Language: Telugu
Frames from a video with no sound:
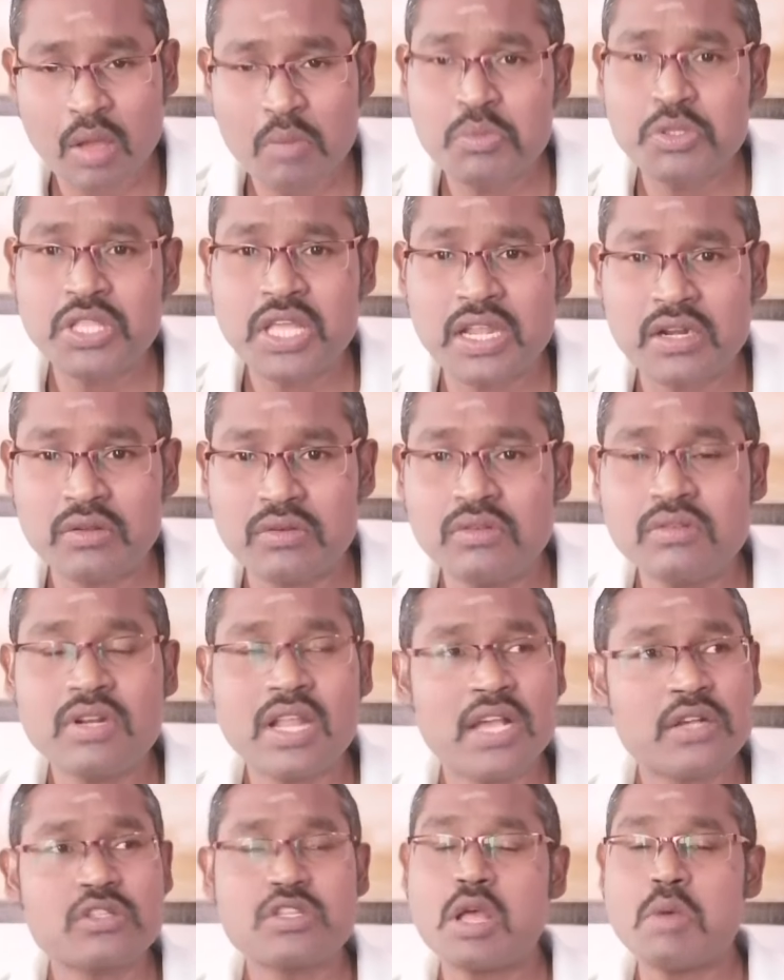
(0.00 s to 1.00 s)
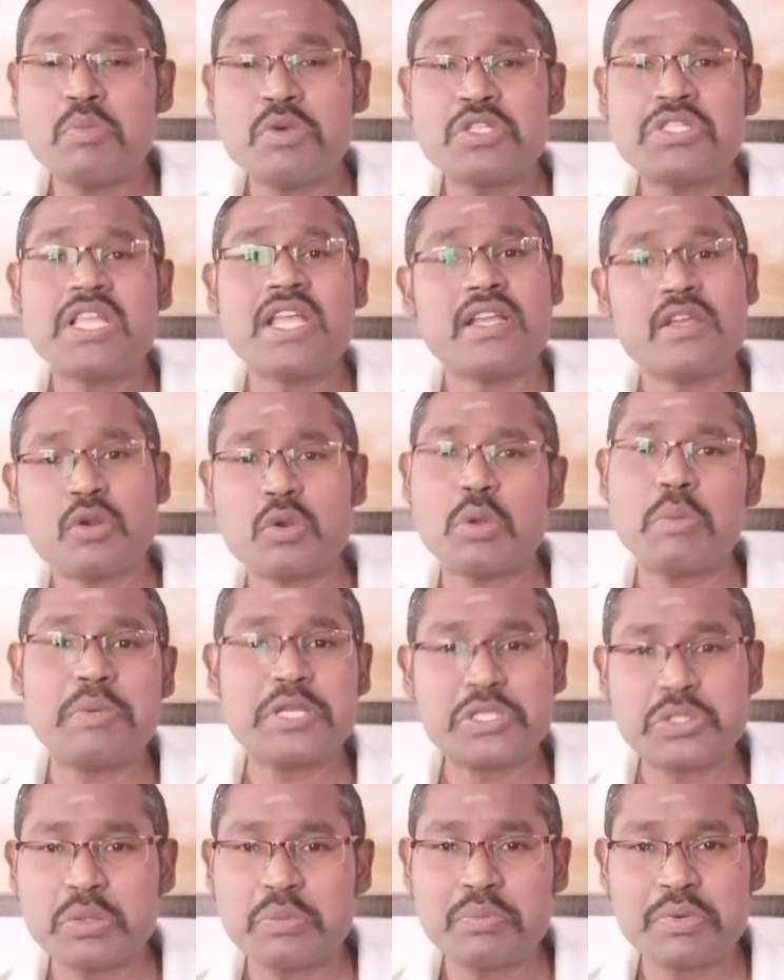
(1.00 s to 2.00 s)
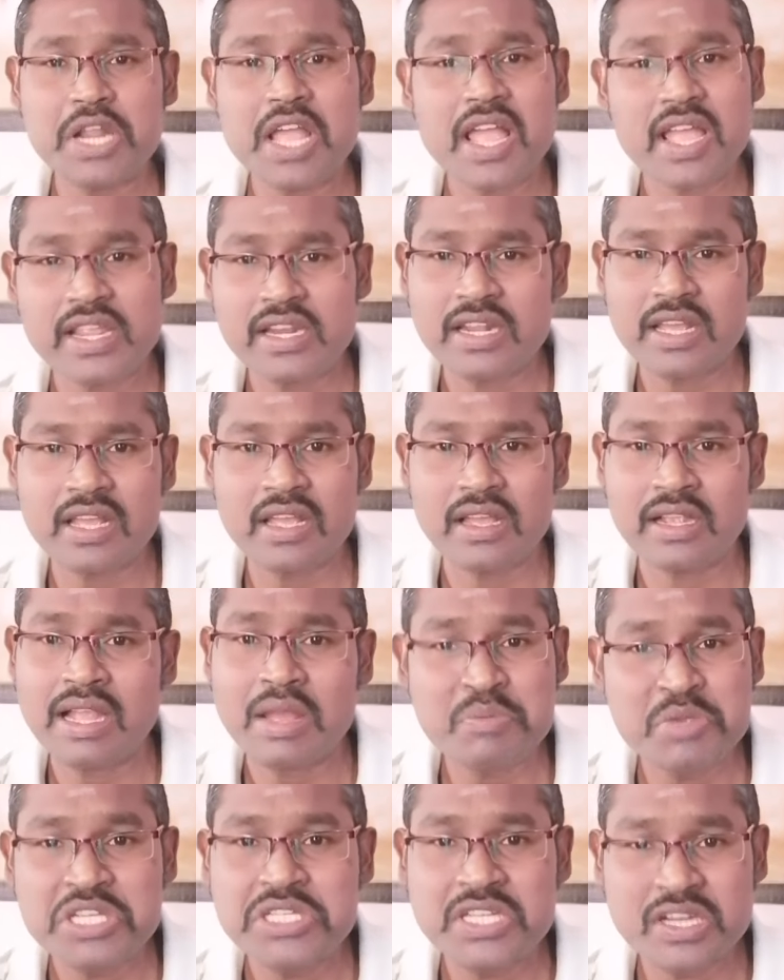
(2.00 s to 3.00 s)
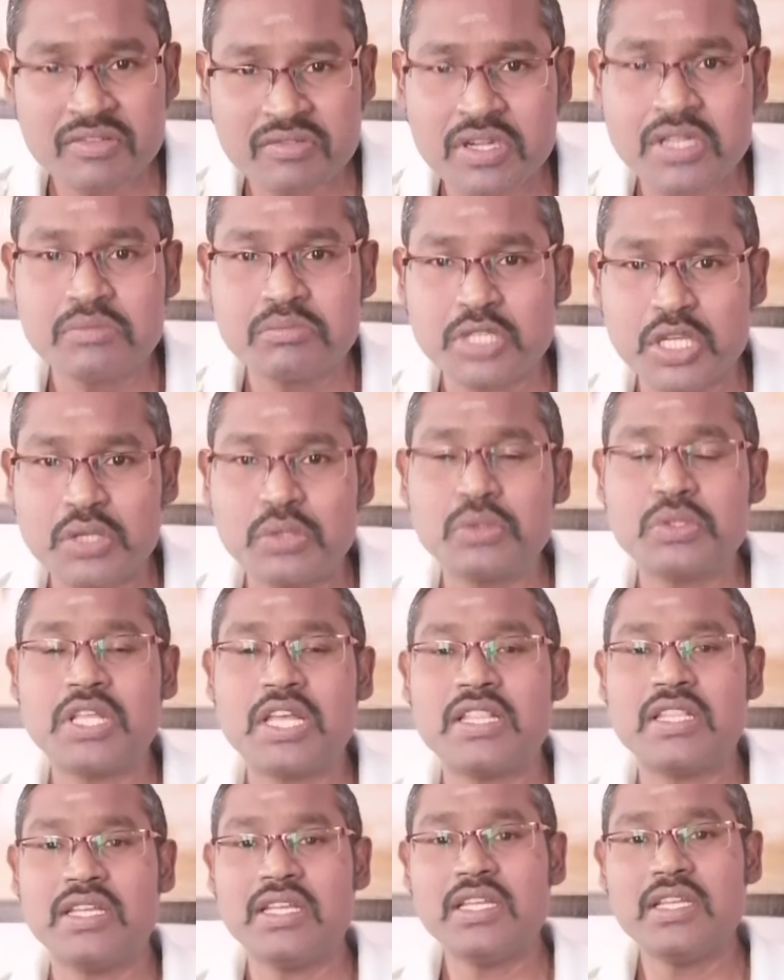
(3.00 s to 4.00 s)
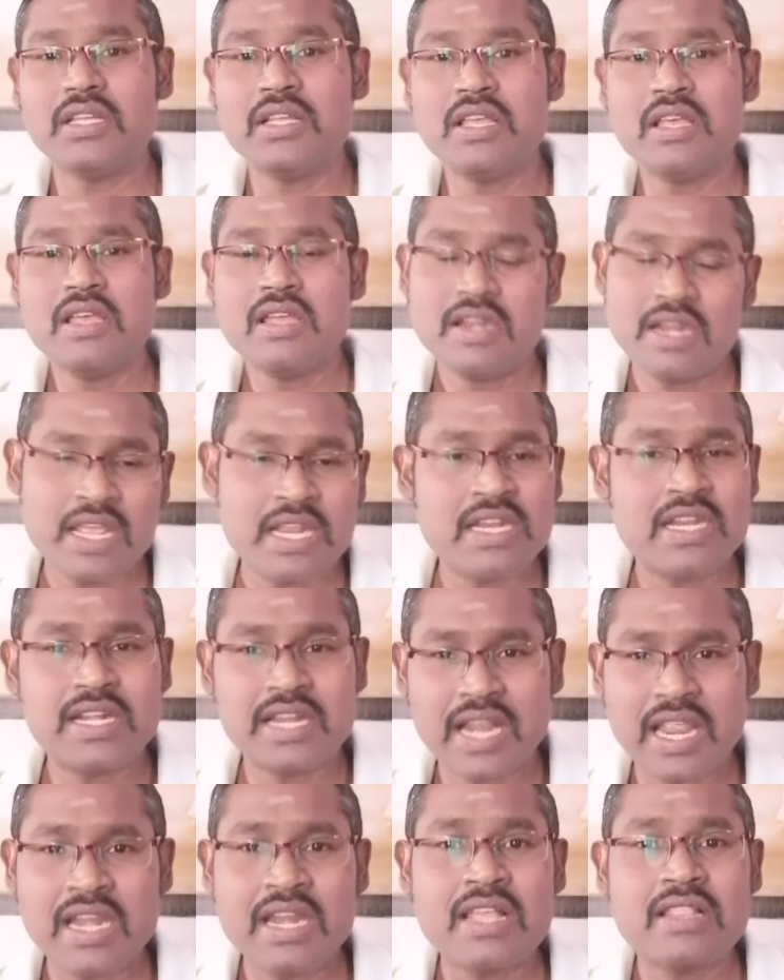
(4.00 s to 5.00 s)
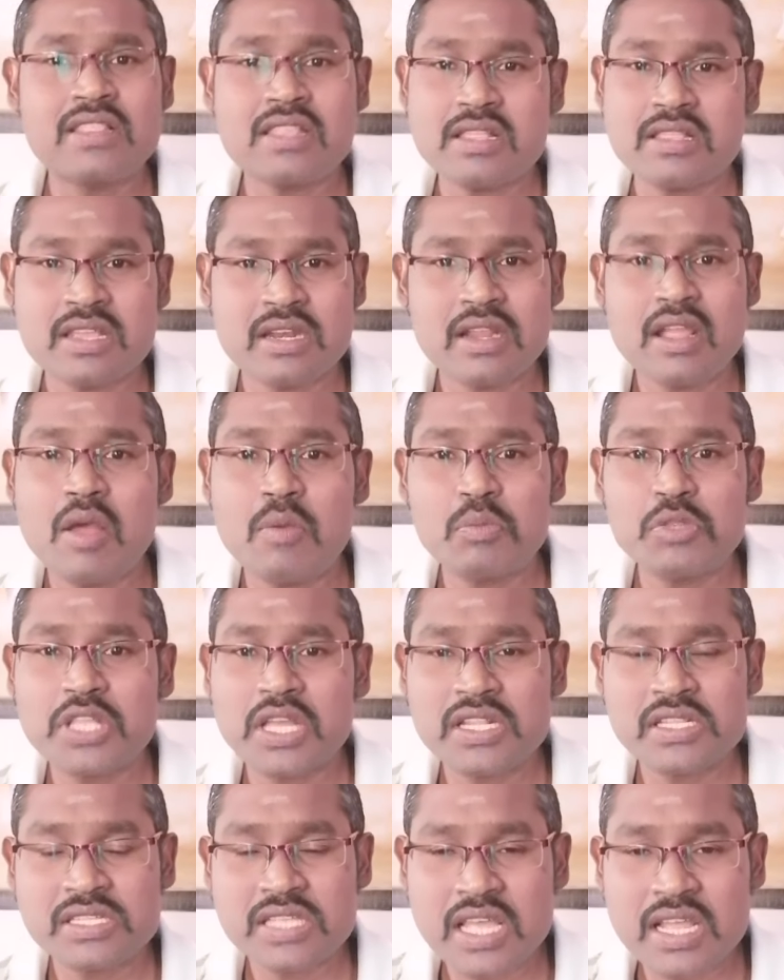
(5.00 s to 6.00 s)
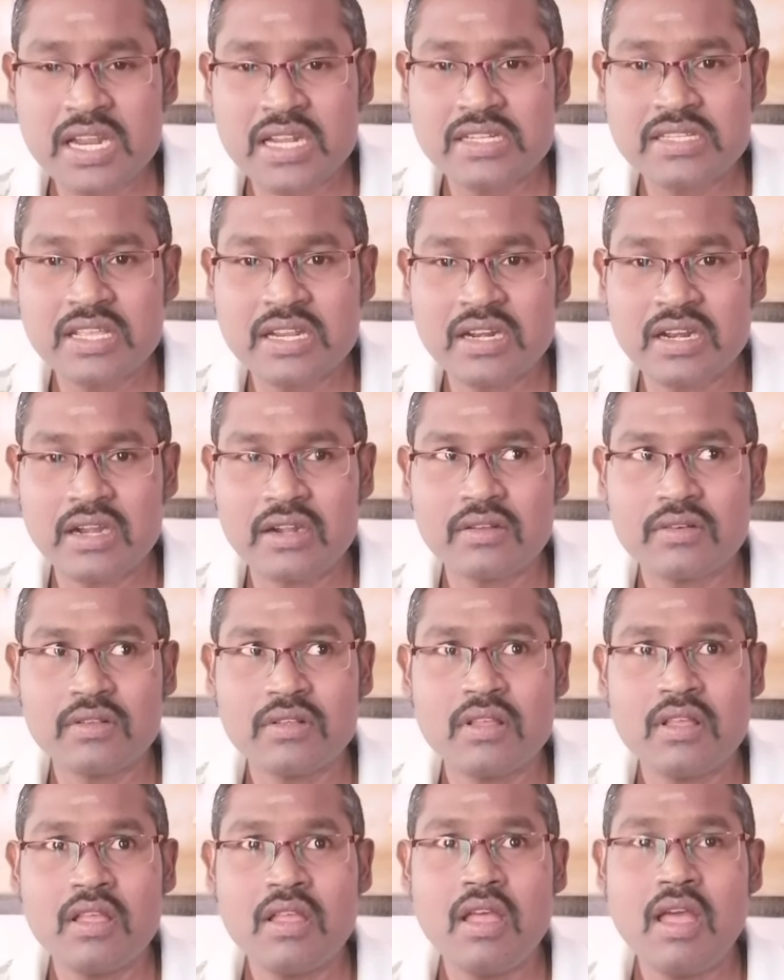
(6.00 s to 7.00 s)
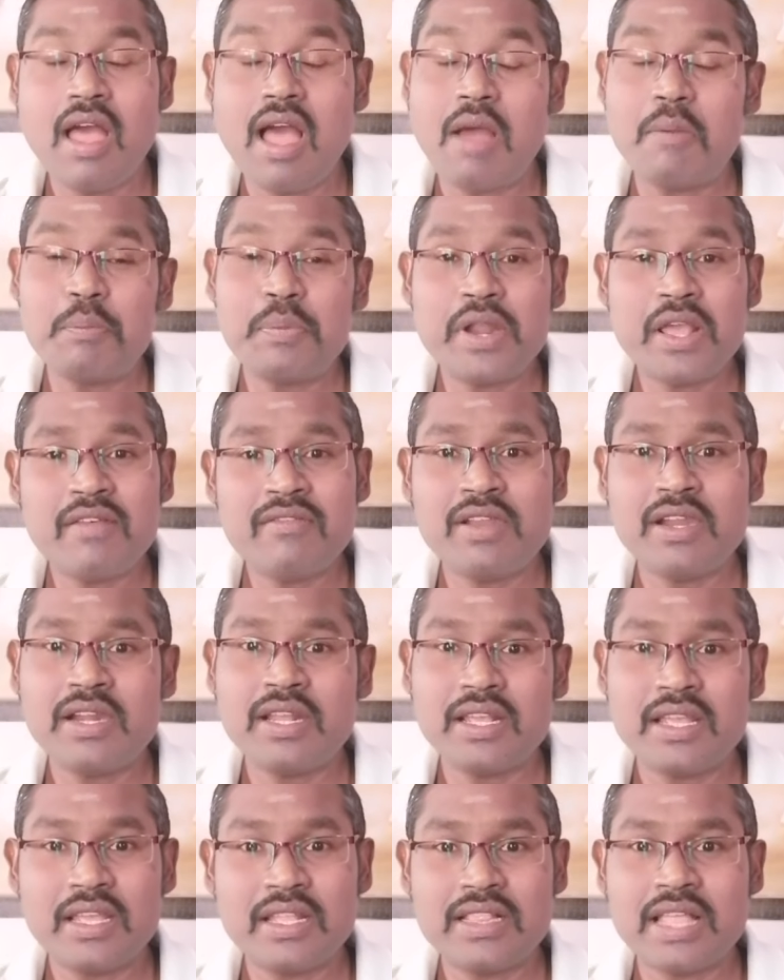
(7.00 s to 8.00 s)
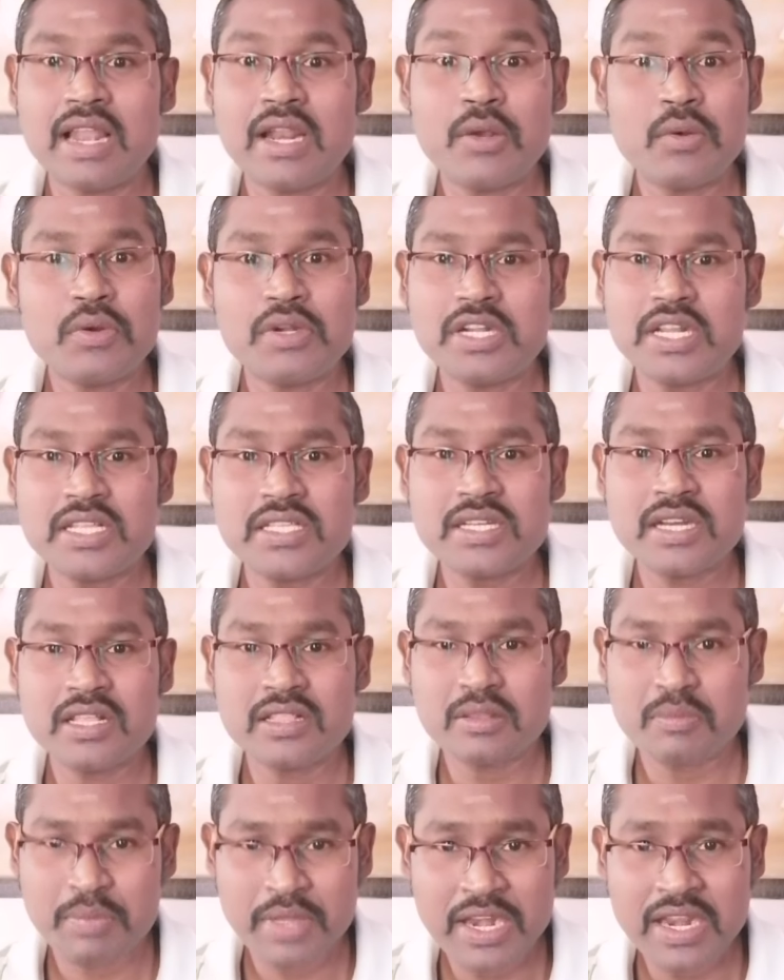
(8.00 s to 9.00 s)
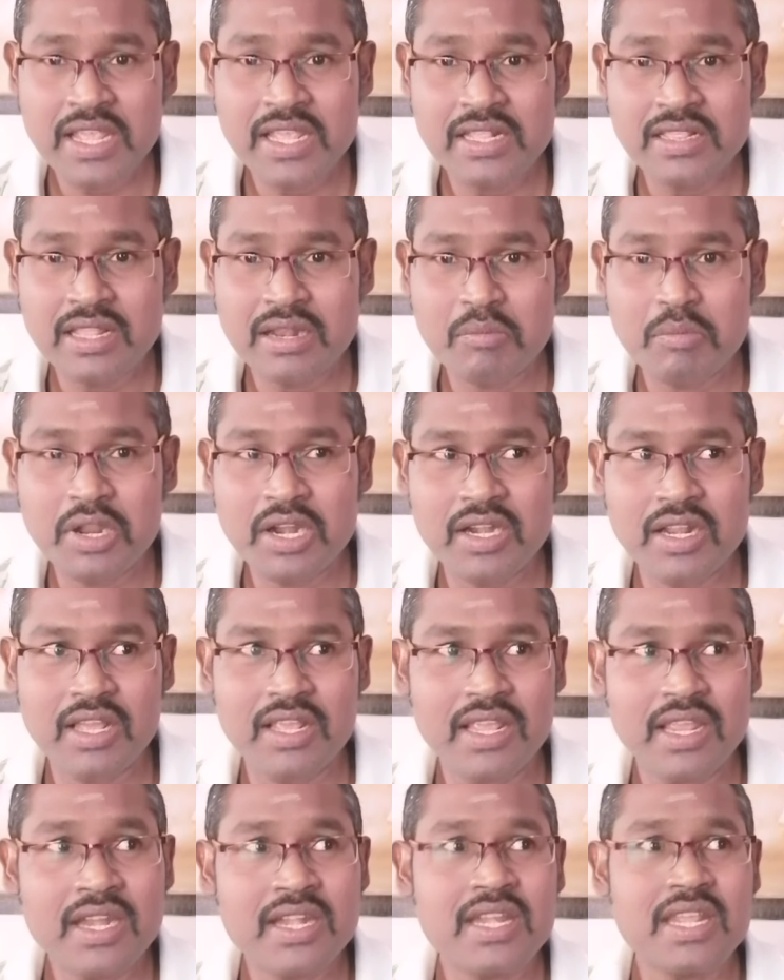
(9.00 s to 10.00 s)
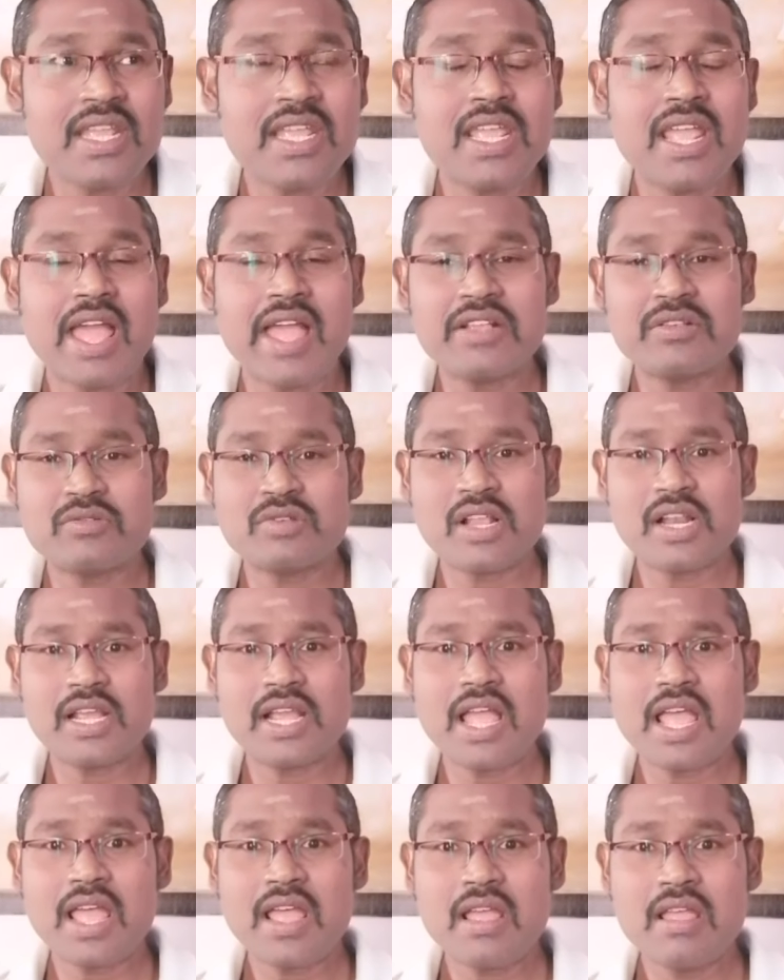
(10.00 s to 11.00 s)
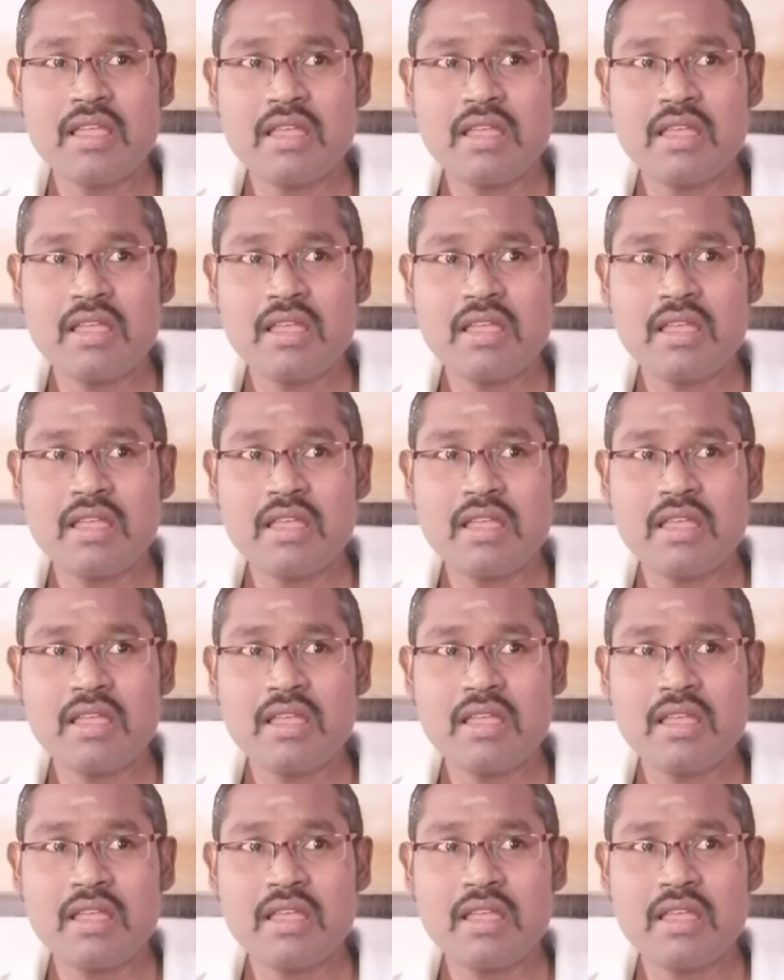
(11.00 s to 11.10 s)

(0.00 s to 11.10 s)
అమ్ముతాను నాకు సమోసాకి రూపాయి చొప్పున ఆయన కమిషన్ ఇవ్వడం జరుగుతుంది నేను ఈ ట్రైన్ అంతా తిరిగి అమ్ముతాను సార్ అని అన్నాడు అప్పుడే వీడికి తల కొట్టేసినంత పని అయిందనమాట ఏంటి యాక్చువల్గా